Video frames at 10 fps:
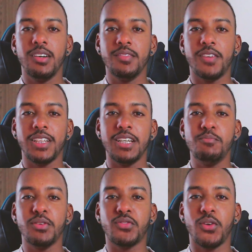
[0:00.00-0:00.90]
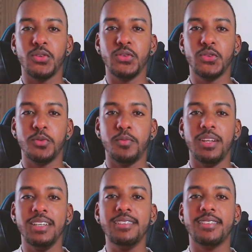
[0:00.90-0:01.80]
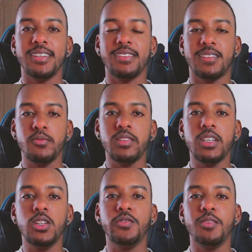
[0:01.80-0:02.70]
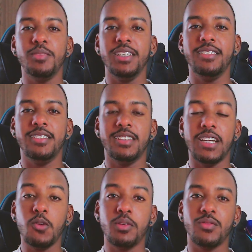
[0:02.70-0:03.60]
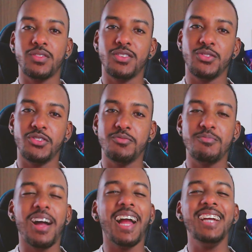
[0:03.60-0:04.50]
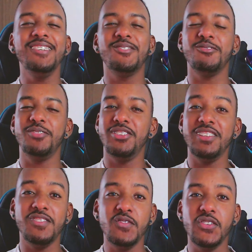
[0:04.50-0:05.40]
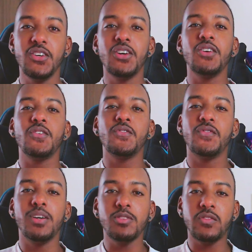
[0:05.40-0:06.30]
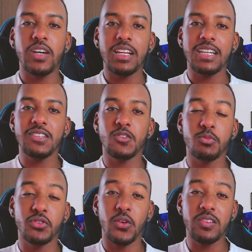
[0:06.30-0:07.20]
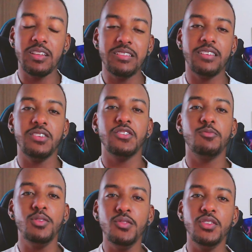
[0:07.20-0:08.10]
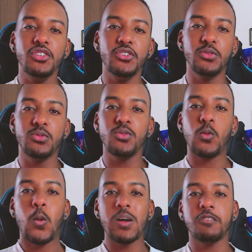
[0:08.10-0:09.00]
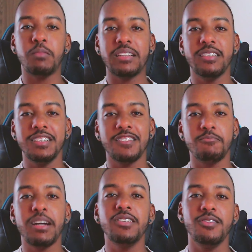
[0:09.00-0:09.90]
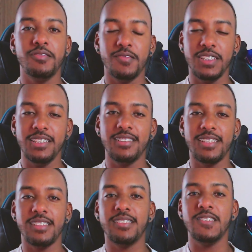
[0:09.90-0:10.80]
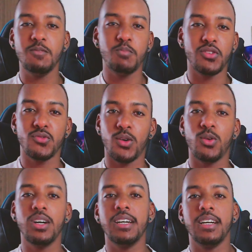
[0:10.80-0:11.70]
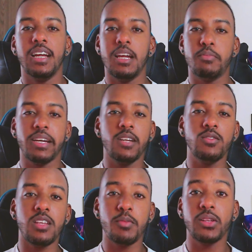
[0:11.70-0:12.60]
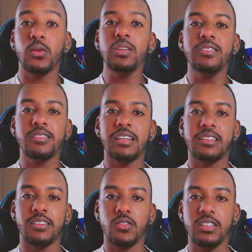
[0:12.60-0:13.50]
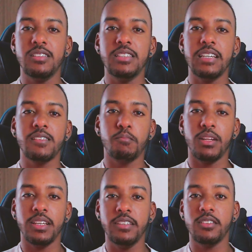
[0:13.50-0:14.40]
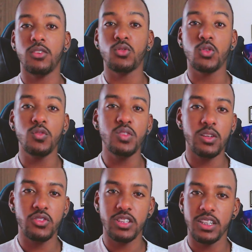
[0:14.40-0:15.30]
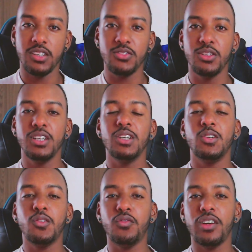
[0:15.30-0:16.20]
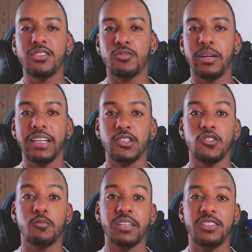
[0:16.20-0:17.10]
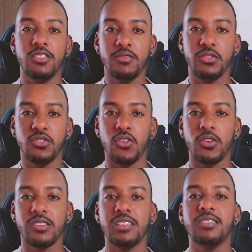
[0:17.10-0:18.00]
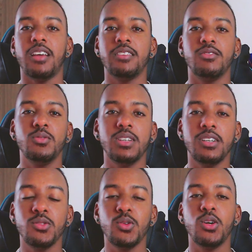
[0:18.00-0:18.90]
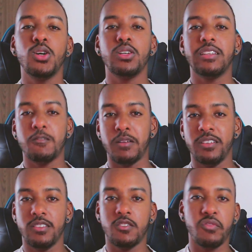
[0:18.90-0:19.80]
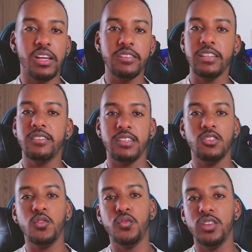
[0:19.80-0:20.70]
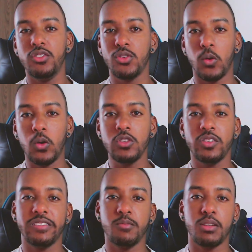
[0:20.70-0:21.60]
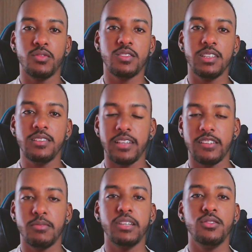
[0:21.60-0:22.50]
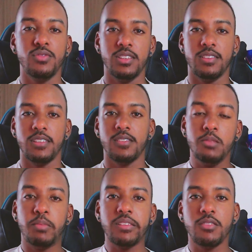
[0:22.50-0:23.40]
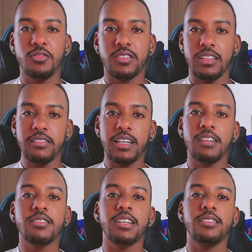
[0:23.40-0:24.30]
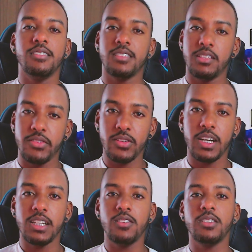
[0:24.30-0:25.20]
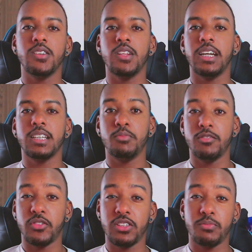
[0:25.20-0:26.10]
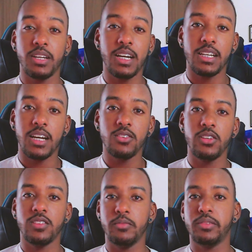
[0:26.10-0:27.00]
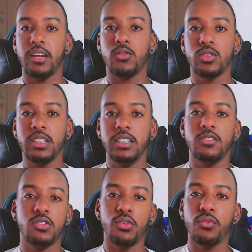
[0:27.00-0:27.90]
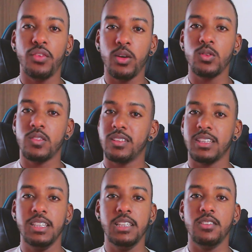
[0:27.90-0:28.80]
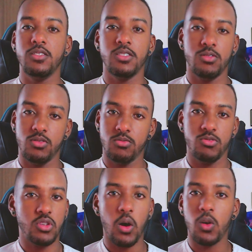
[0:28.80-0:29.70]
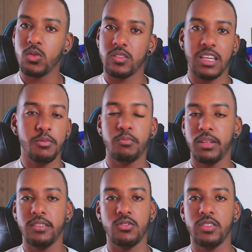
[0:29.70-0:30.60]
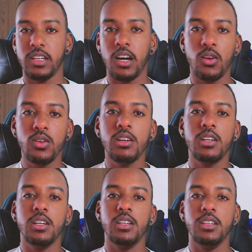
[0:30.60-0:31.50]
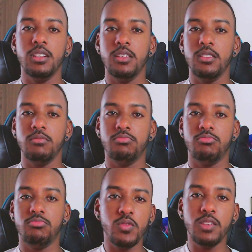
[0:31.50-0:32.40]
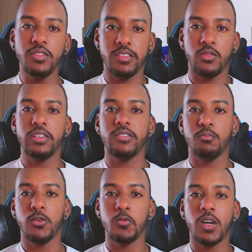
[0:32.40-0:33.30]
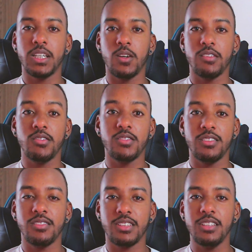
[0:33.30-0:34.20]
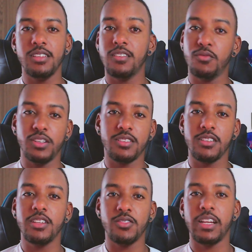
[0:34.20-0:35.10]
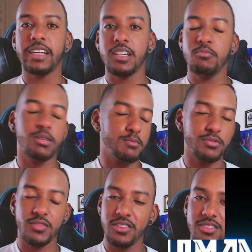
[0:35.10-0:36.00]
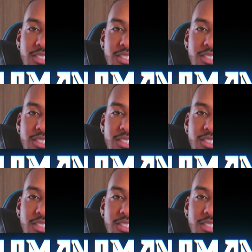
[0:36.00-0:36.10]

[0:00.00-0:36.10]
Fala aí pessoal do YouTube, beleza? Estamos aqui novamente, trago para vocês hoje mais um vídeo. Nesse vídeo vamos falar né, sobre os jogos lançados em 2021 com as platinas mais difíceis. Sim, pessoal. É, para quem não sabe, há dois anos atrás eu iniciei essa playlist, então todo final de ano eu faço uma retrospectiva dos jogos lançados no ano das platinas fáceis e difíceis. Hoje vou trazer para vocês as mais difíceis. Peço a vocês, né, caso queiram se inscrever no canal, deixar like, pois me ajuda pra caralho, né? Eu sempre trago guias de troféus, guias de jogos, gameplays no geral. E convido vocês a conhecer um pouco meu canal caso não seja inscrito, né? Se for inscrito, deixa o like, bora pro vídeo.